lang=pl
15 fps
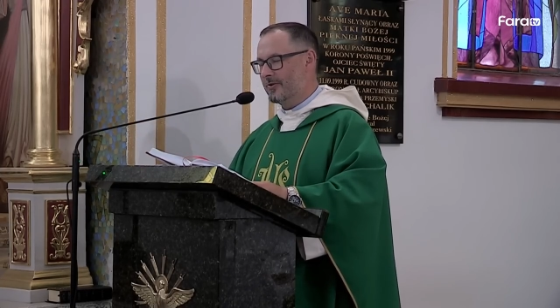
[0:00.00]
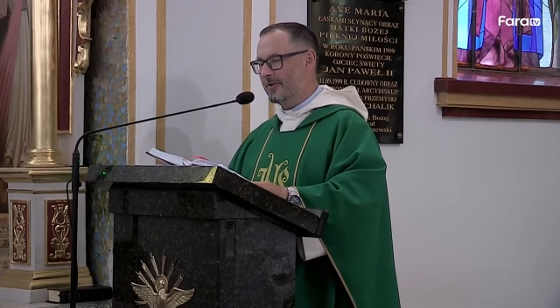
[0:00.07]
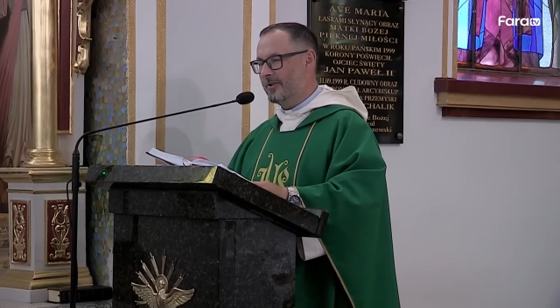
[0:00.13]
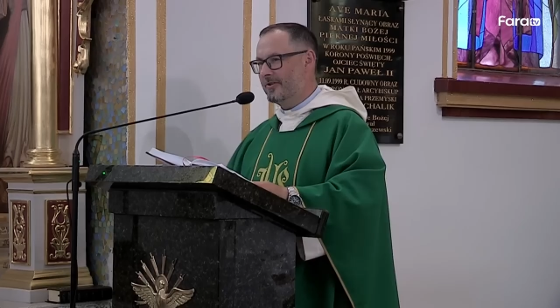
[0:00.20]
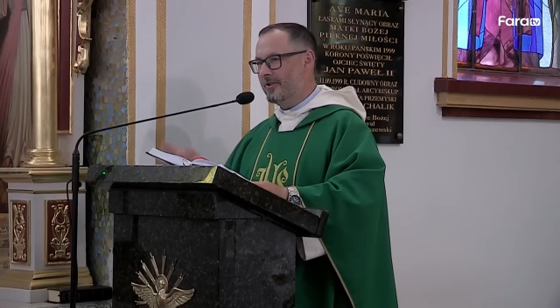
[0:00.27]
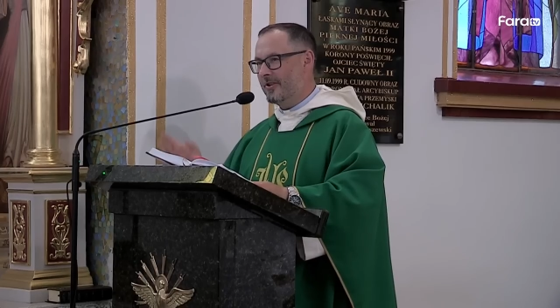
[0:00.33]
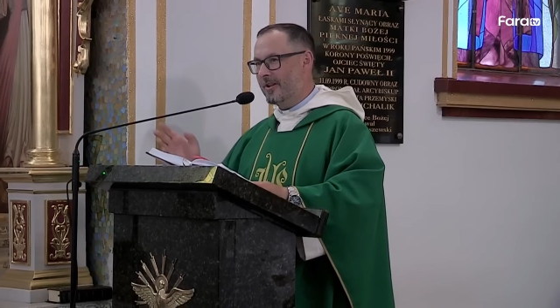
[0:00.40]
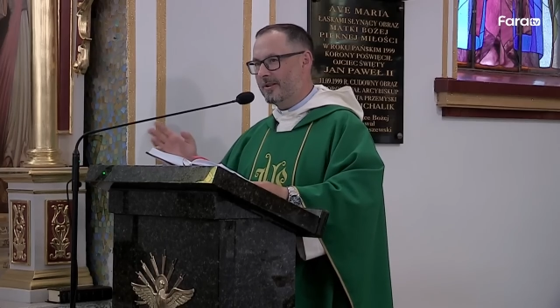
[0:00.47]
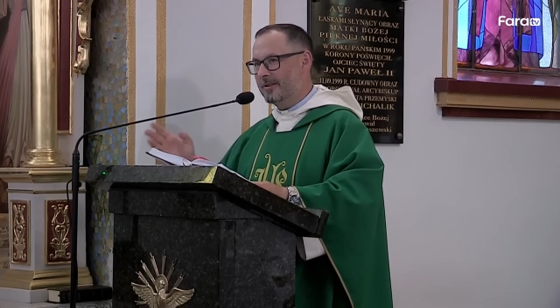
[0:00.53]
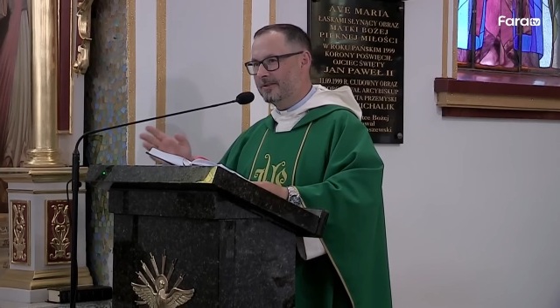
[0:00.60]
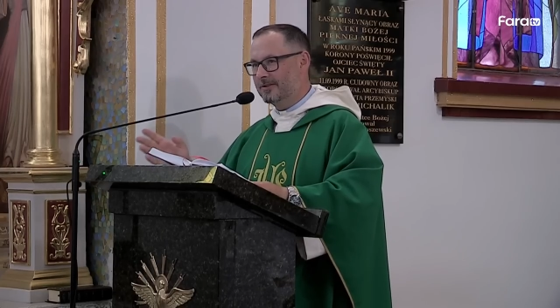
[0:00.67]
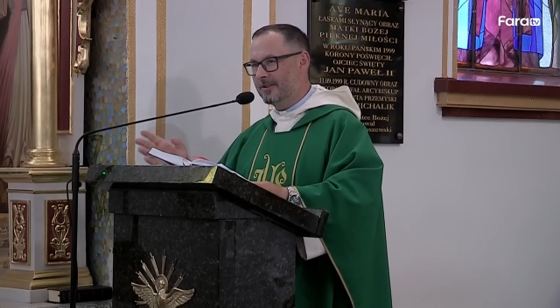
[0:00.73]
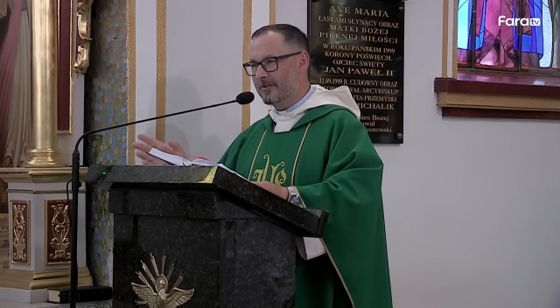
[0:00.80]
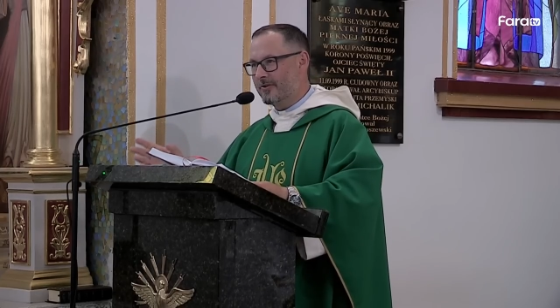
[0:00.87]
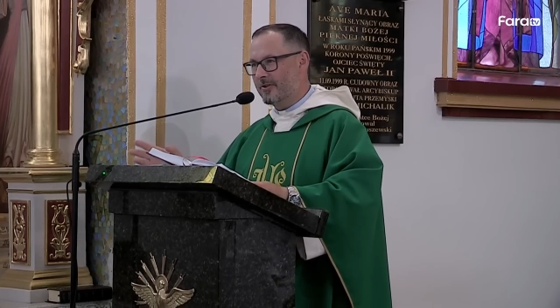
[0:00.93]
życia,
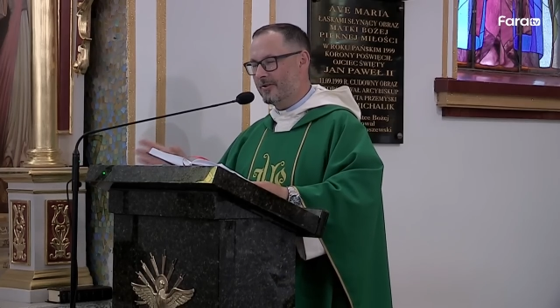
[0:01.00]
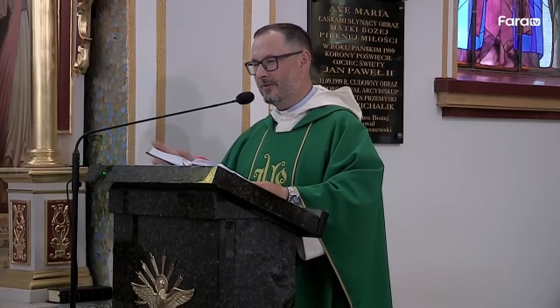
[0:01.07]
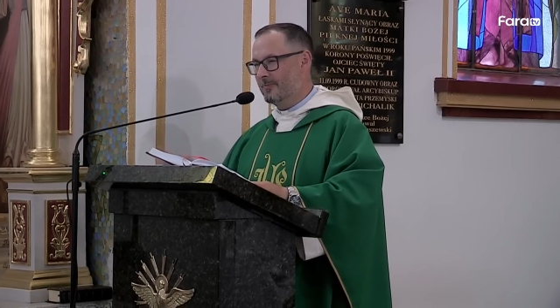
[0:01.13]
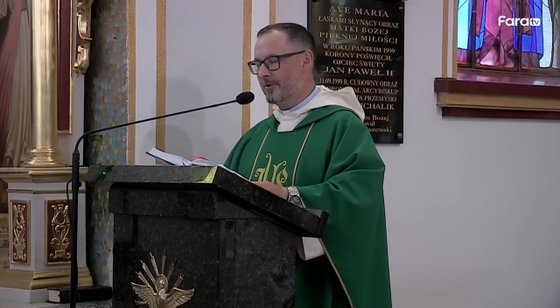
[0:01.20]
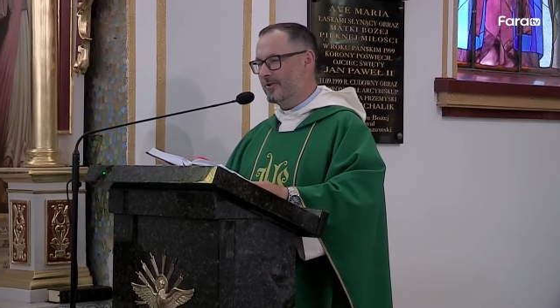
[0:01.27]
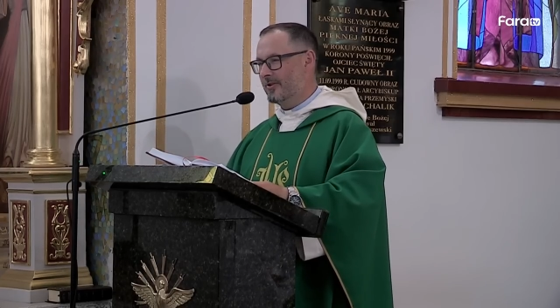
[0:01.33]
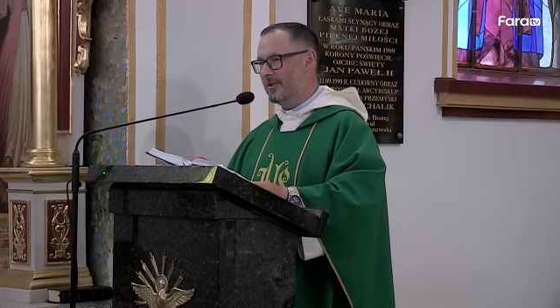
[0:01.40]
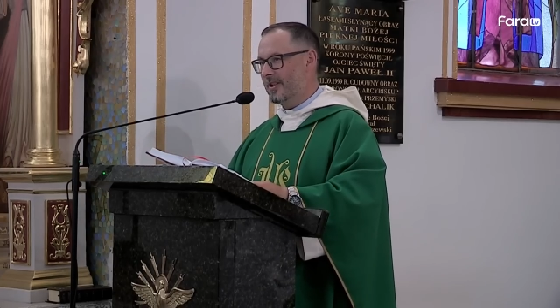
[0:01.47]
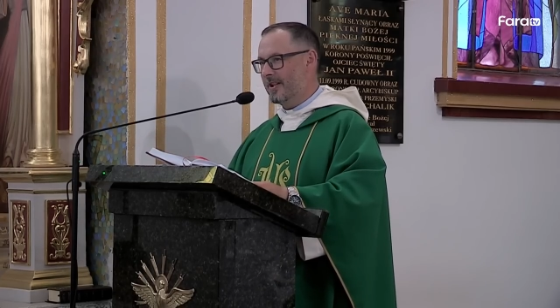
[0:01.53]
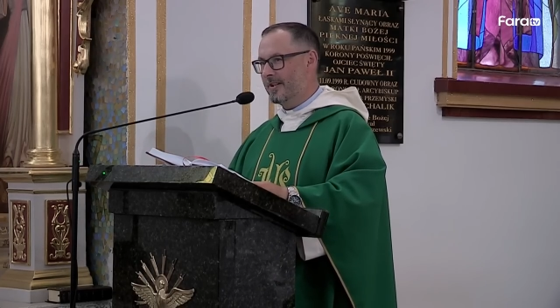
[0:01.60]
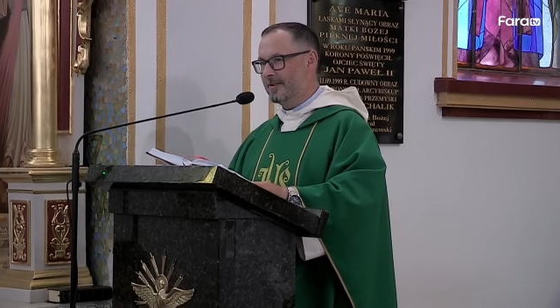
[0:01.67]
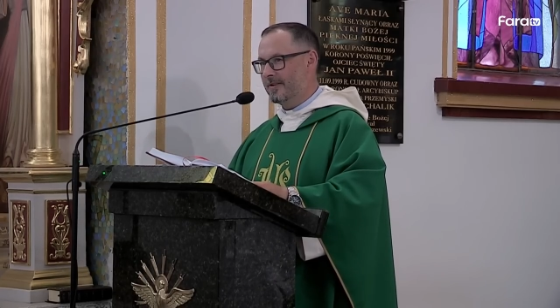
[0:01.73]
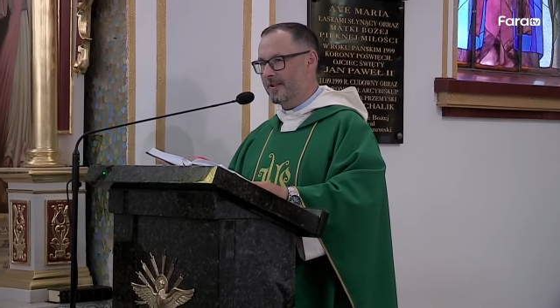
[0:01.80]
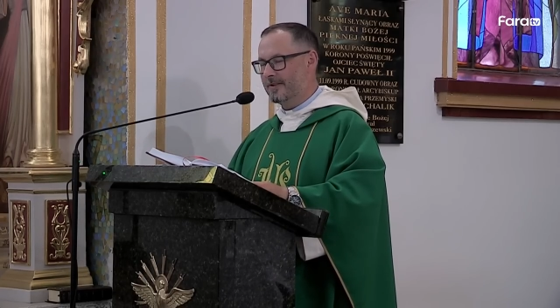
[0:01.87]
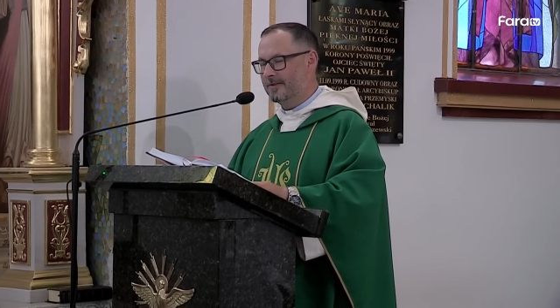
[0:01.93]
naszego
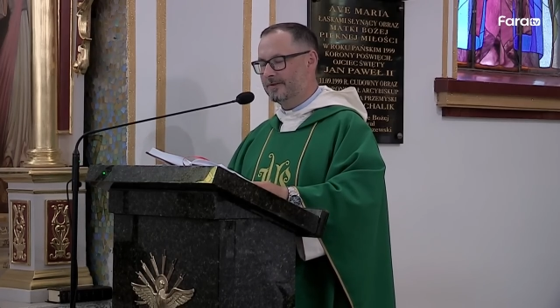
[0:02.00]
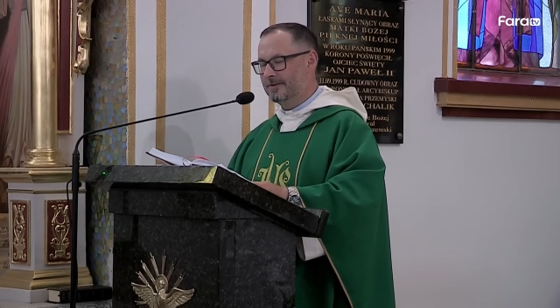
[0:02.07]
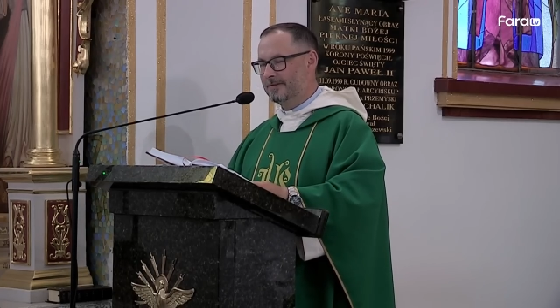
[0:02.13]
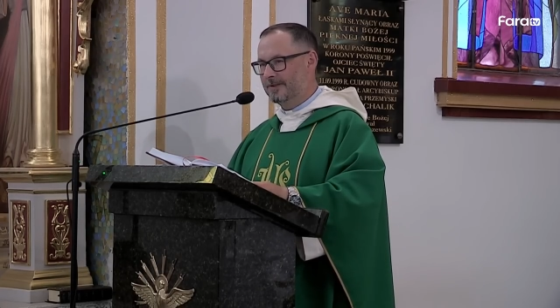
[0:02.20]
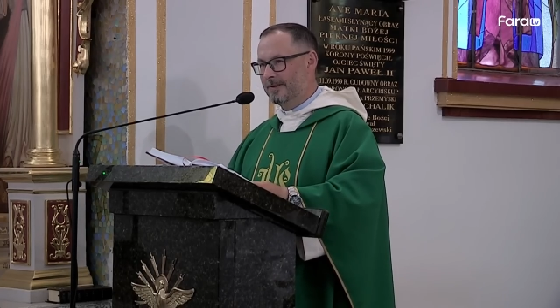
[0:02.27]
myślenia,